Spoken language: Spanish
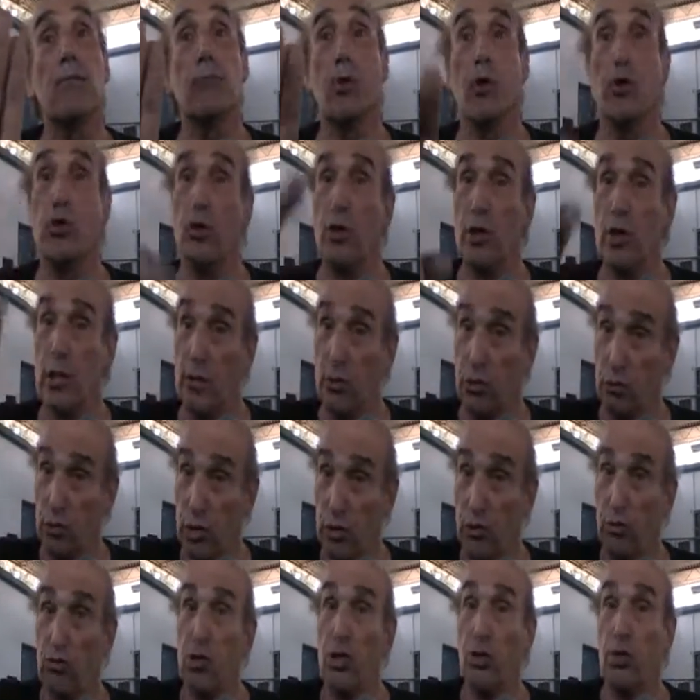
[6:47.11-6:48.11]
Bueno, y los
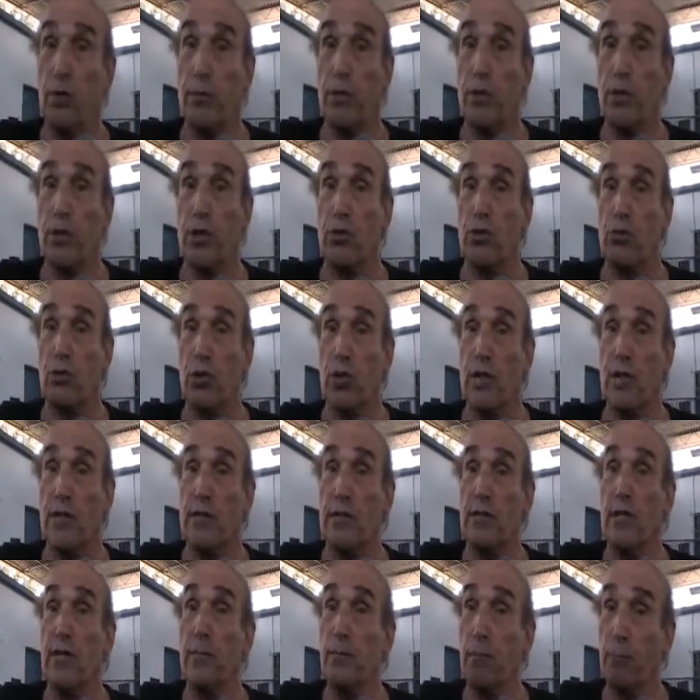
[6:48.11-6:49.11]
105 millones de
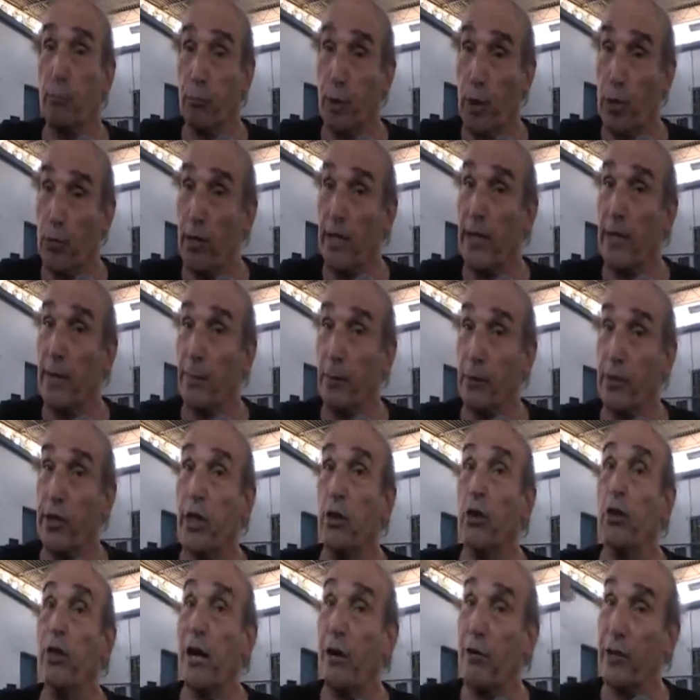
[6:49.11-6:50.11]
soles, en lugar de
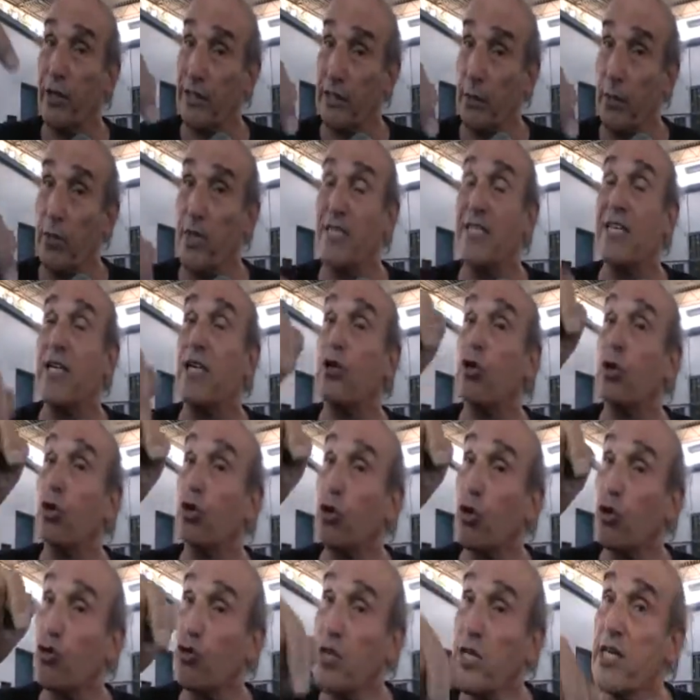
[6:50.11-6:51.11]
poner, ahora te voy a decir, los
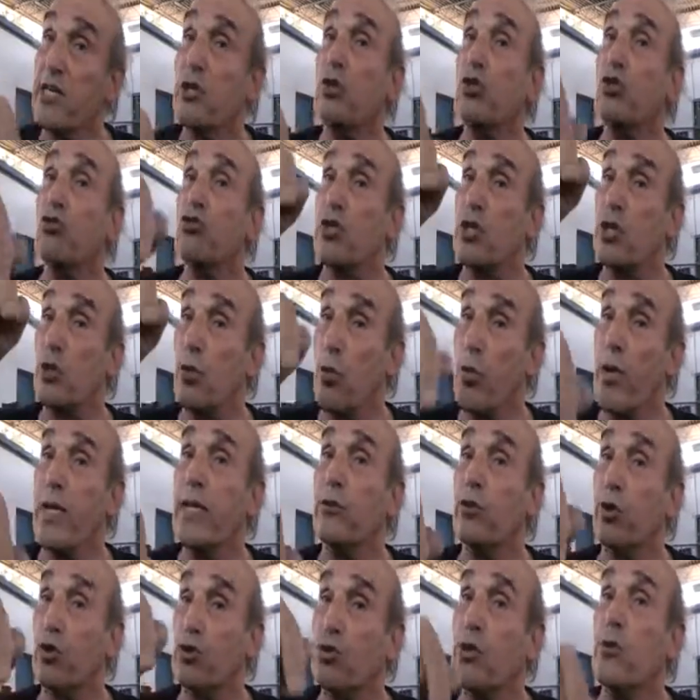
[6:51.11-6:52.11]

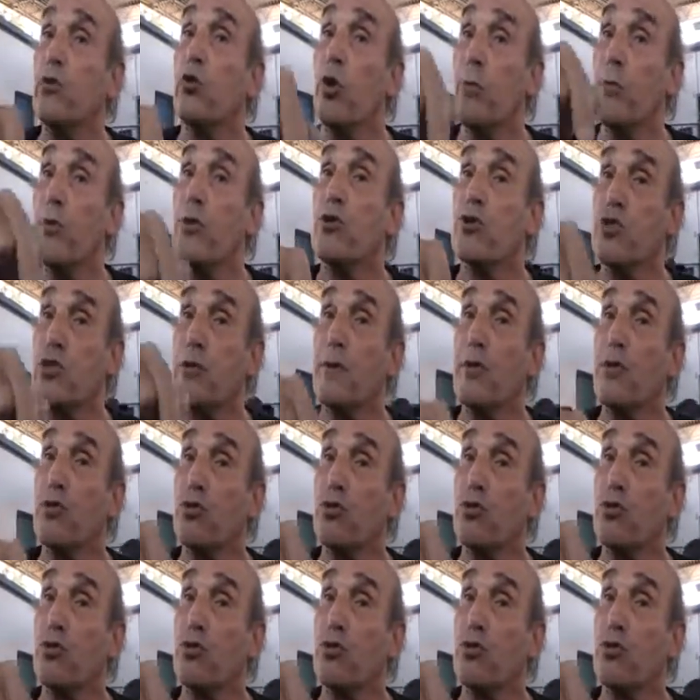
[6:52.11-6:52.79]
250, 2 millones y